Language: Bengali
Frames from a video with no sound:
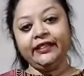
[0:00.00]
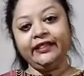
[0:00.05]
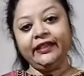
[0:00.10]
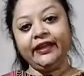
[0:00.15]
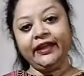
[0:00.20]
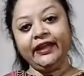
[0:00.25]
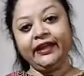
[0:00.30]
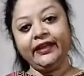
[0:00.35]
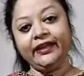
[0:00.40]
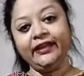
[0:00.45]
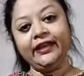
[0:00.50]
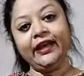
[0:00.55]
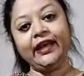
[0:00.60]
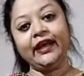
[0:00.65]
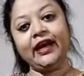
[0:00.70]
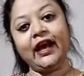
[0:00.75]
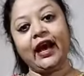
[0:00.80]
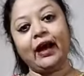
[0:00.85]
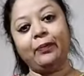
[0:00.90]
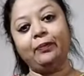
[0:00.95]
তিনটে
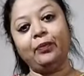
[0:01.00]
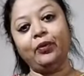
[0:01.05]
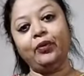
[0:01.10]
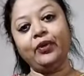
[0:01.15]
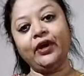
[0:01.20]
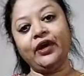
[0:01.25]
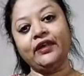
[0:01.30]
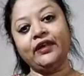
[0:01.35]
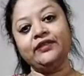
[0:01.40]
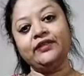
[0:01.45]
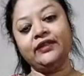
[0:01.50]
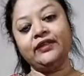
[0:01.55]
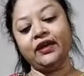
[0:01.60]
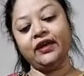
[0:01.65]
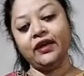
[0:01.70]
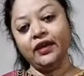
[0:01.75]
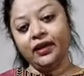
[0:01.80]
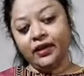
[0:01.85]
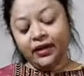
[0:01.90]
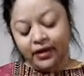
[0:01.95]
কাপড় আছে
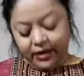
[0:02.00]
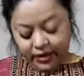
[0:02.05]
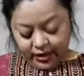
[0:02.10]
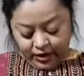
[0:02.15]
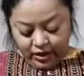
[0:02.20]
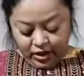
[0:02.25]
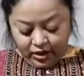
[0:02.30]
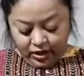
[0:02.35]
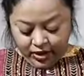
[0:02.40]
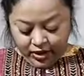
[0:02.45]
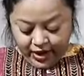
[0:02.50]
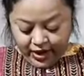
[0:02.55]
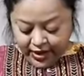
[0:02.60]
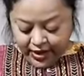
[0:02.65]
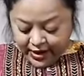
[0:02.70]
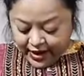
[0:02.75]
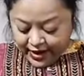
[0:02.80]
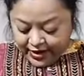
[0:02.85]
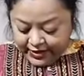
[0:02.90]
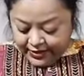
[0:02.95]
ইয়কের
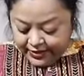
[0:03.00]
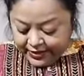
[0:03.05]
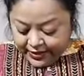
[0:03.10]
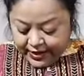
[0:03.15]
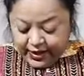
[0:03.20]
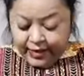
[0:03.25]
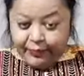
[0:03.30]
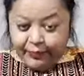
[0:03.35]
এখানটা